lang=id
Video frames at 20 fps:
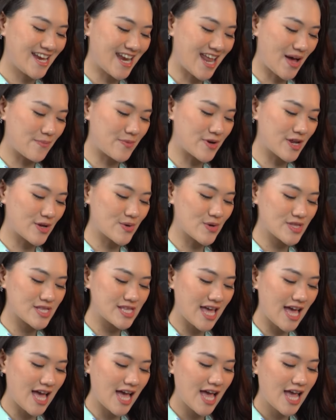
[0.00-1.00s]
Nah
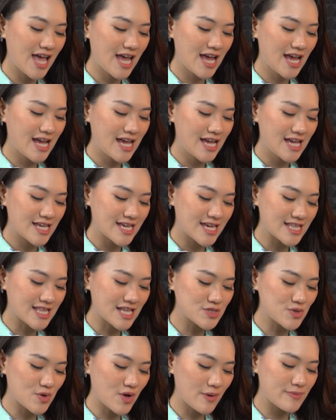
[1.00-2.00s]
berikutnya
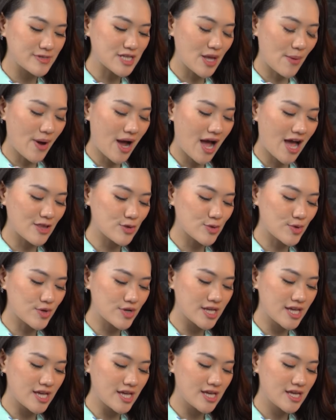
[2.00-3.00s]
kita juga bisa mengatur
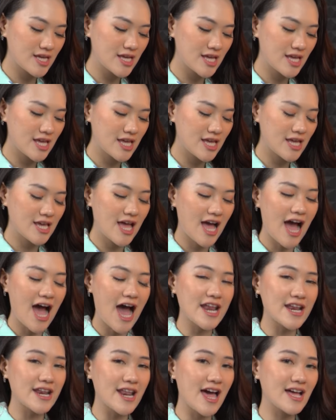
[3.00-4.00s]
nih
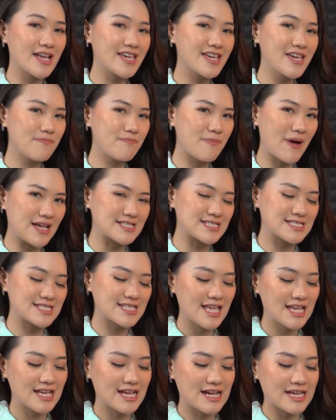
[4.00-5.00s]
arah kipas
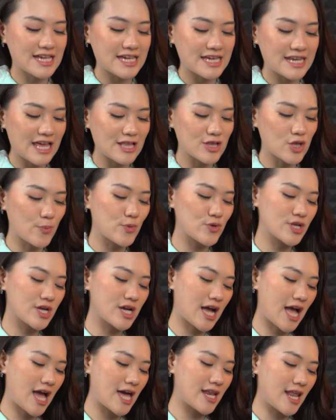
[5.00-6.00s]
ke kiri ataupun
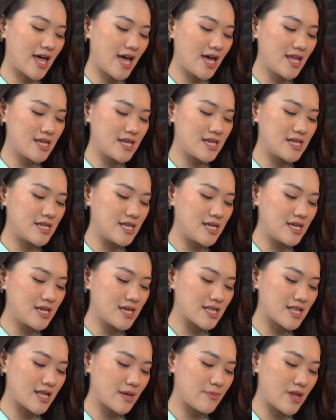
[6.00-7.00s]
ke kanan. Ini
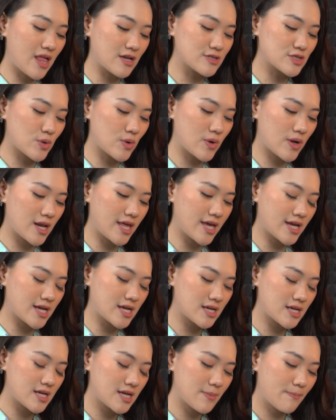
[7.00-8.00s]
kita langsung klik
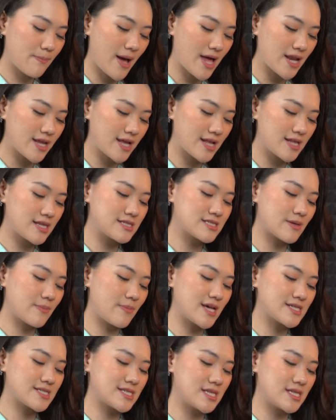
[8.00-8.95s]
panel di sebelah